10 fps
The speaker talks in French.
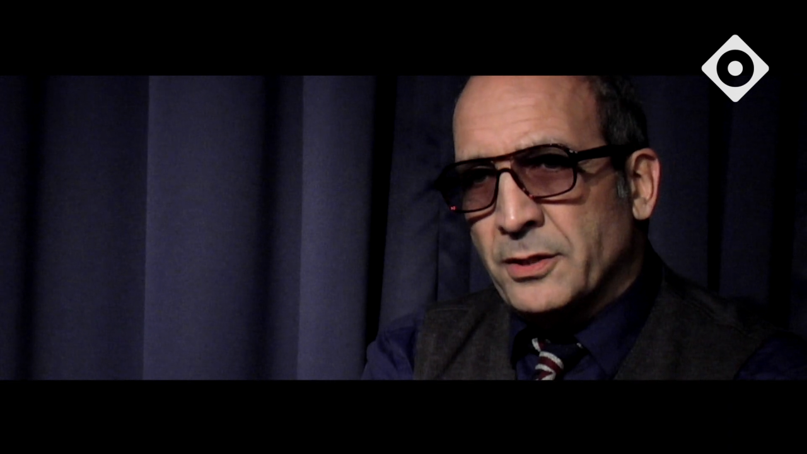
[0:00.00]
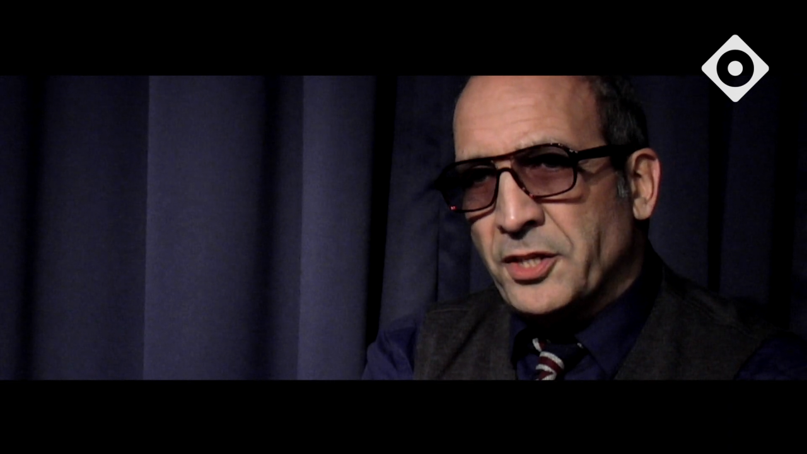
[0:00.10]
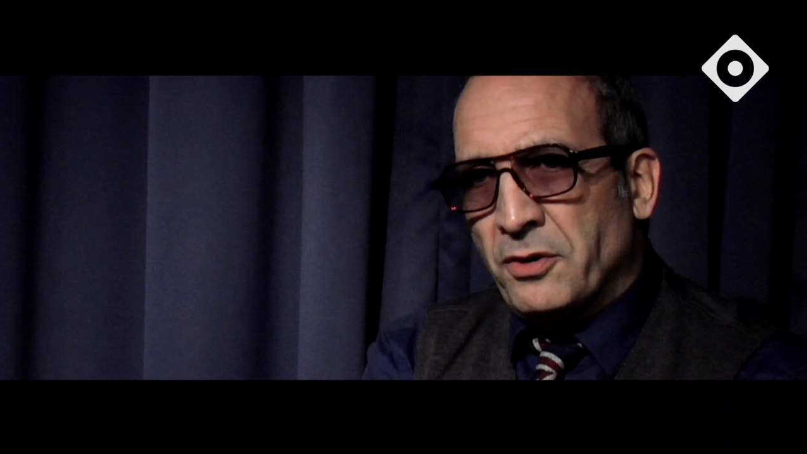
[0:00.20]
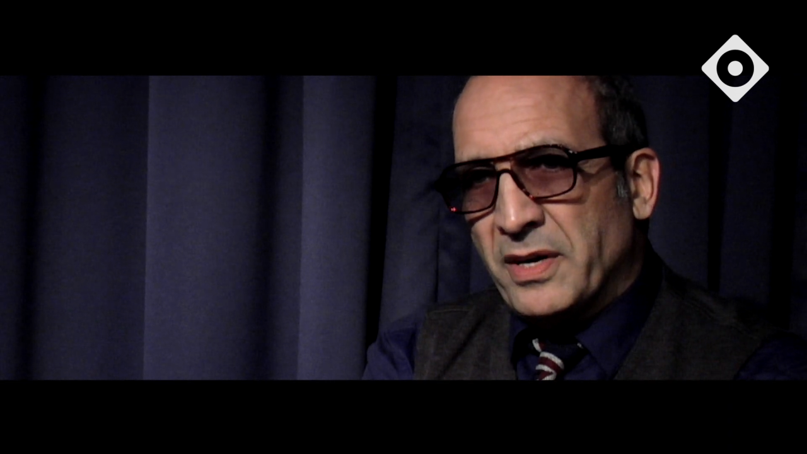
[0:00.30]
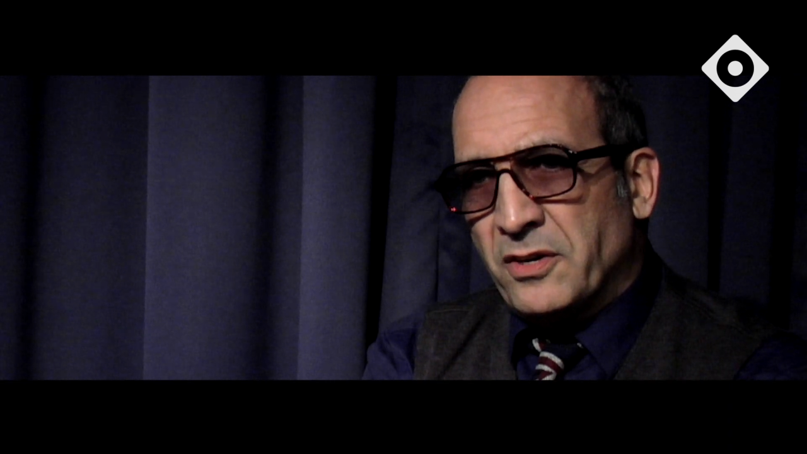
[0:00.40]

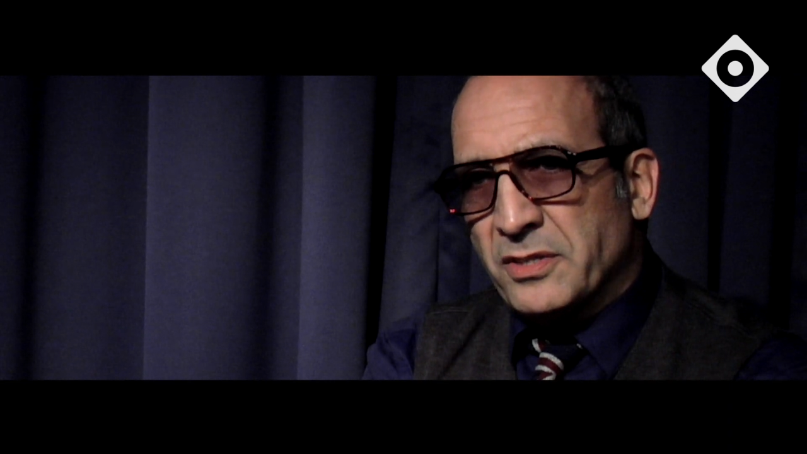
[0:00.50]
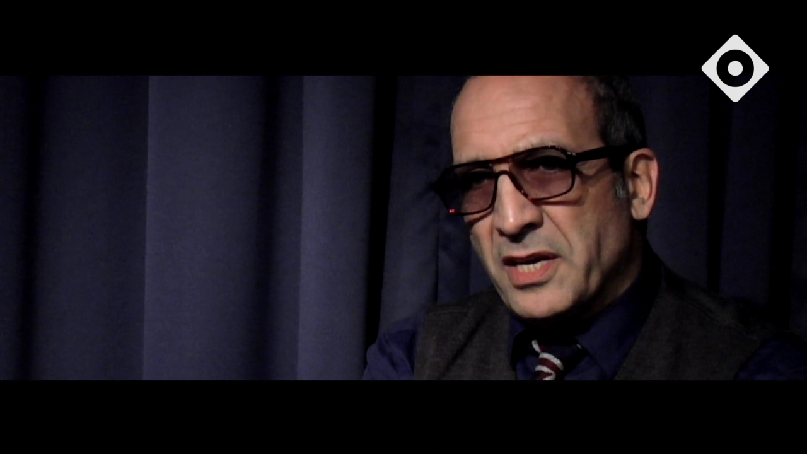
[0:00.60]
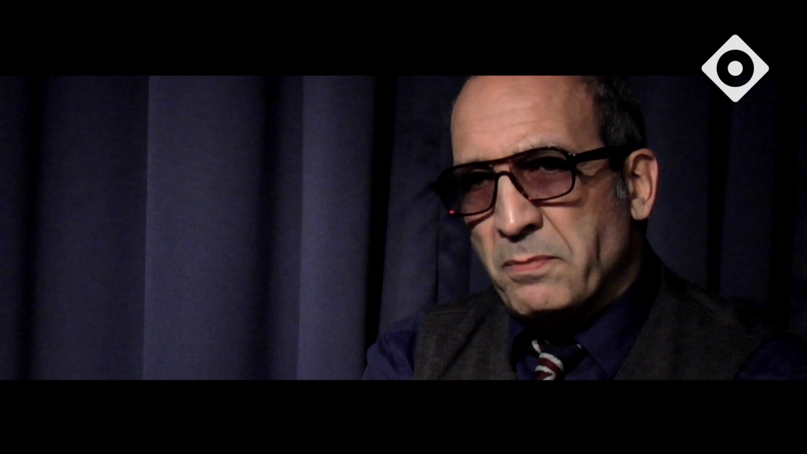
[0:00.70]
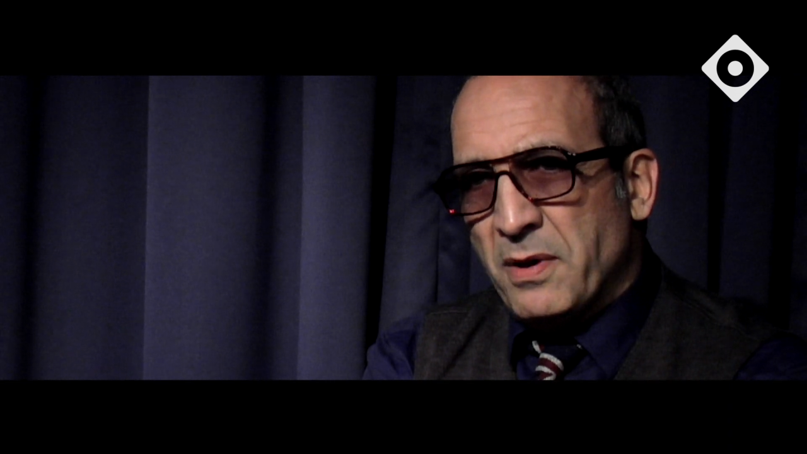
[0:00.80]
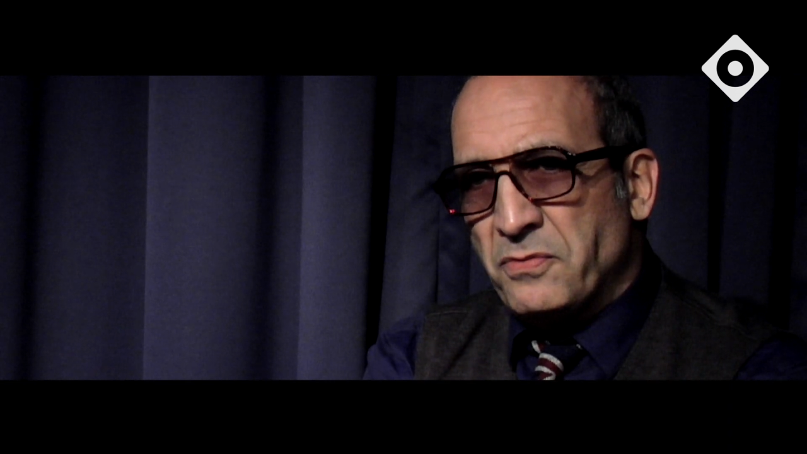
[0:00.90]
j'étais en vacances
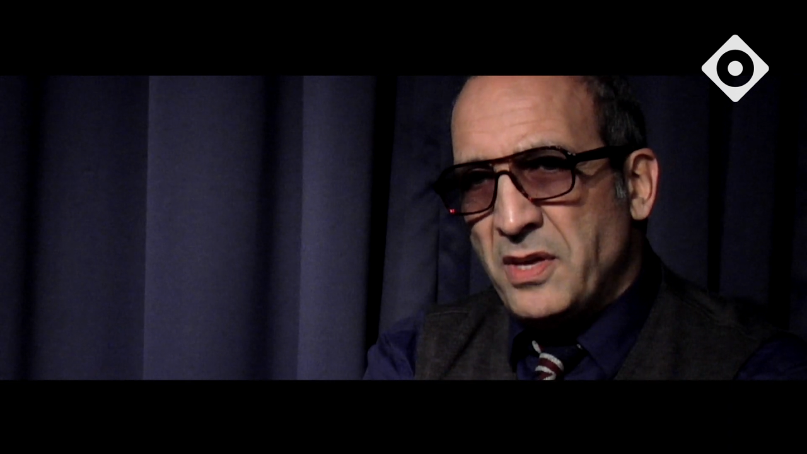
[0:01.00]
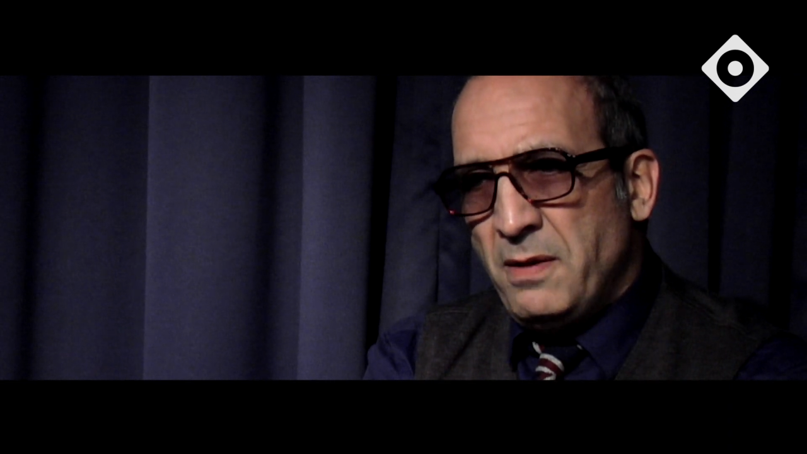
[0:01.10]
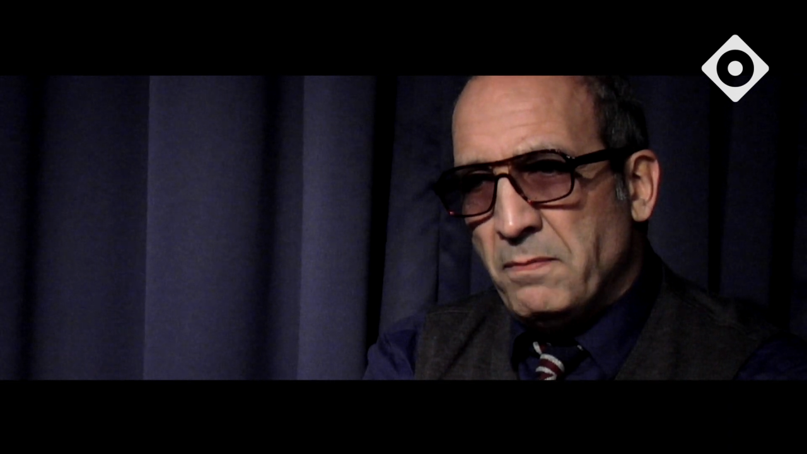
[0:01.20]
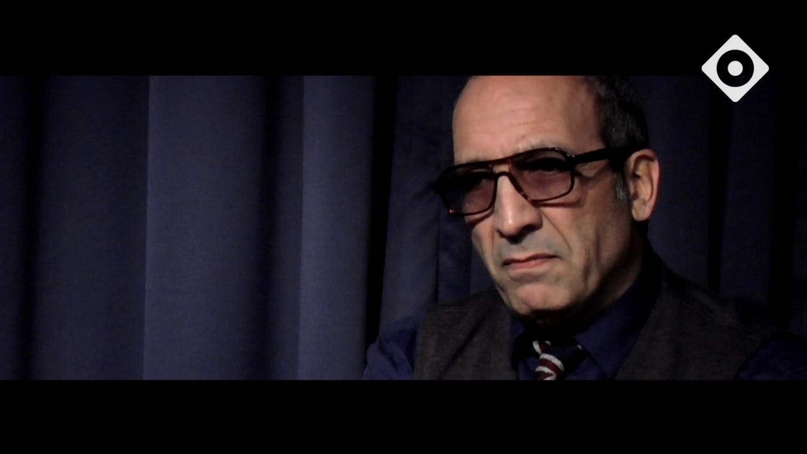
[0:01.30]
avec ma fille,